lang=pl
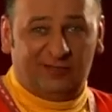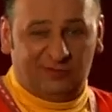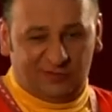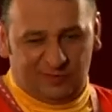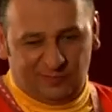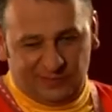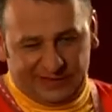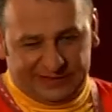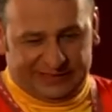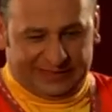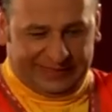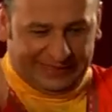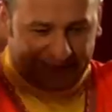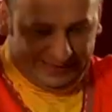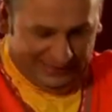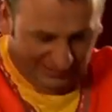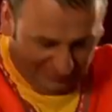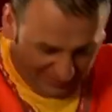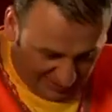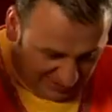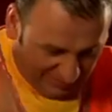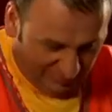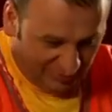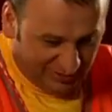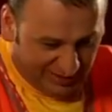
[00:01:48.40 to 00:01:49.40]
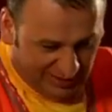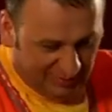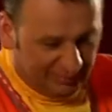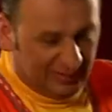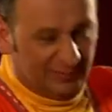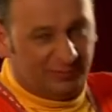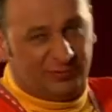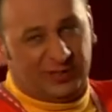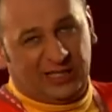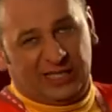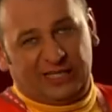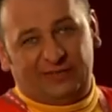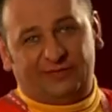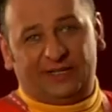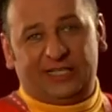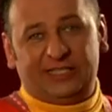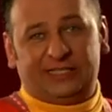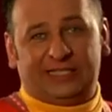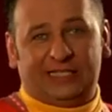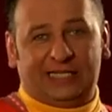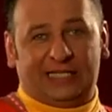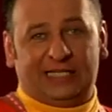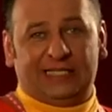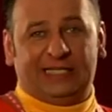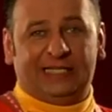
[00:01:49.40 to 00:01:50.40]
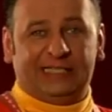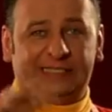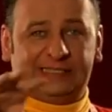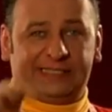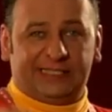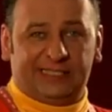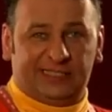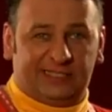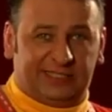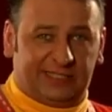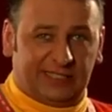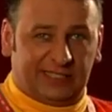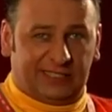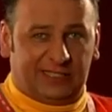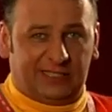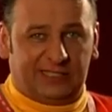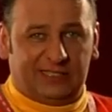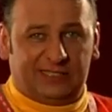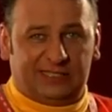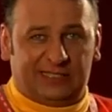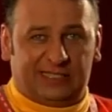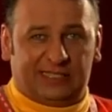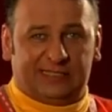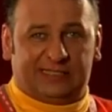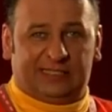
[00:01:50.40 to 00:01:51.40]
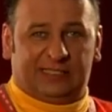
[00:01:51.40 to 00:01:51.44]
Już myśleliśmy, że musimy przerwać, a na szczęście glizda